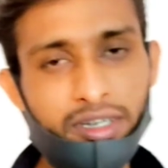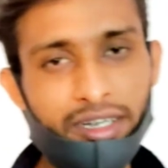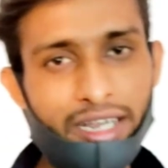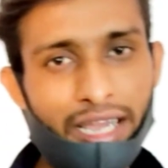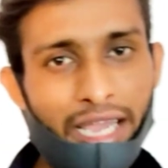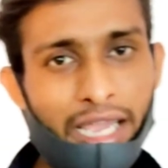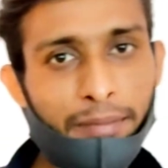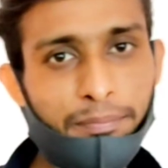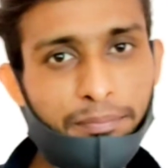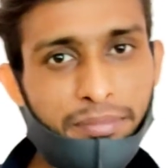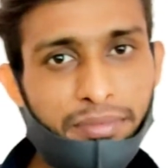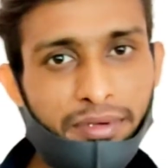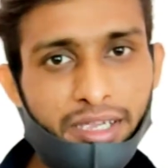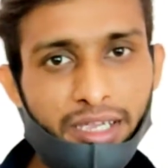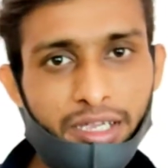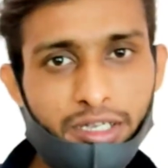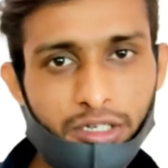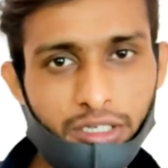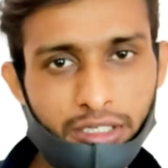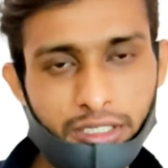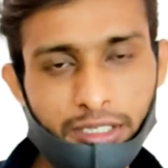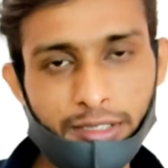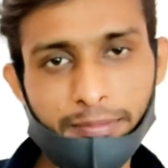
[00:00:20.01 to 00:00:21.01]
टाइम पे
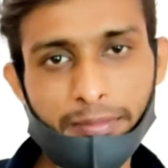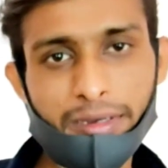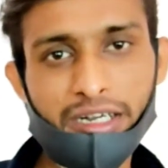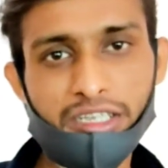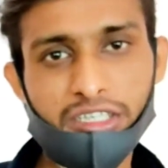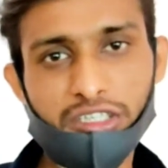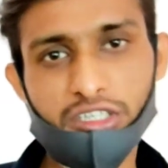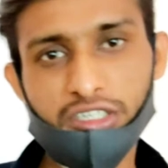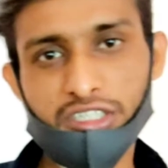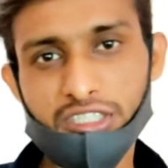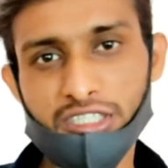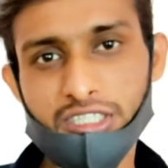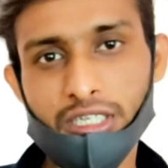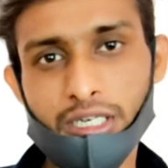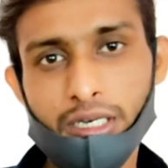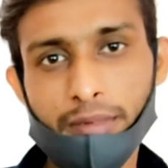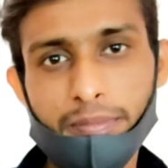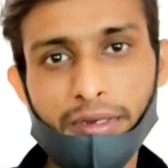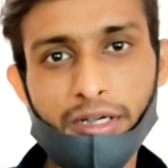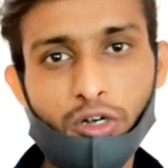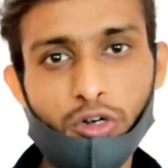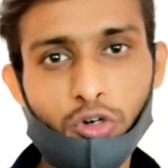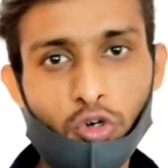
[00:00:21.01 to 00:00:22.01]
किसी मार्केट किसी जगह पे